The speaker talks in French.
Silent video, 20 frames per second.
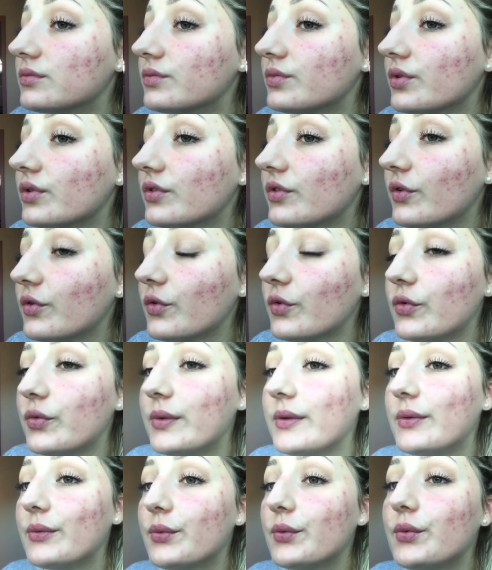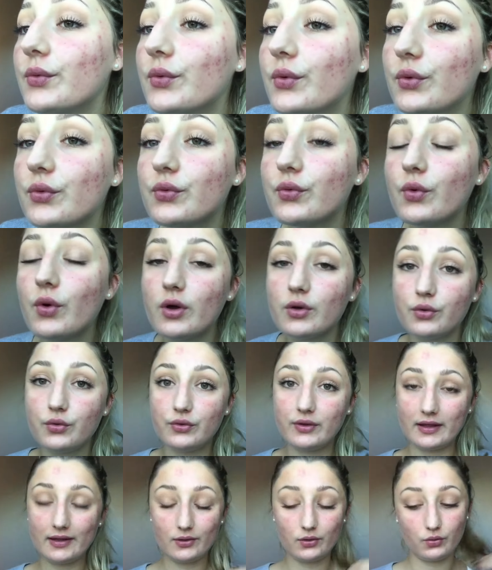Pourtant je suis toujours sourd à
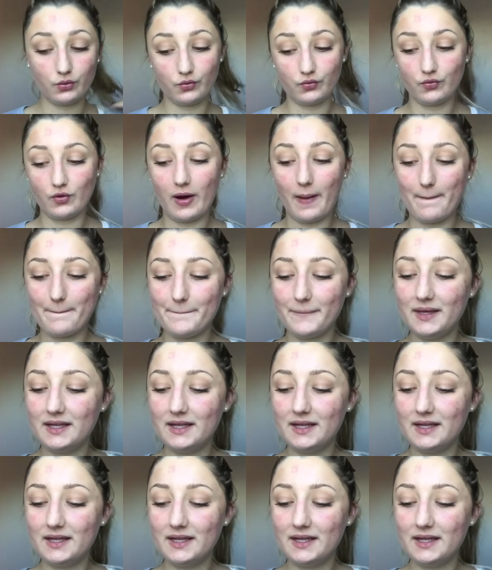cutane, donc voilà.